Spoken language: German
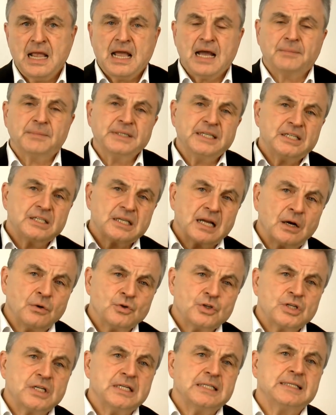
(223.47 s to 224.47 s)
Aber nicht
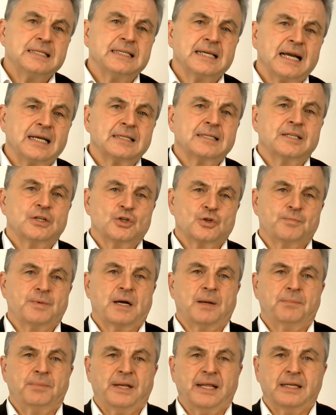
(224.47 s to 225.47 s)
ausschließlich
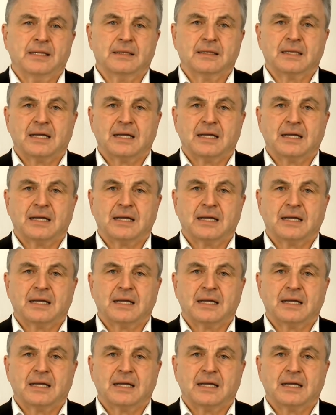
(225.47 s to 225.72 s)
Aktiensparpläne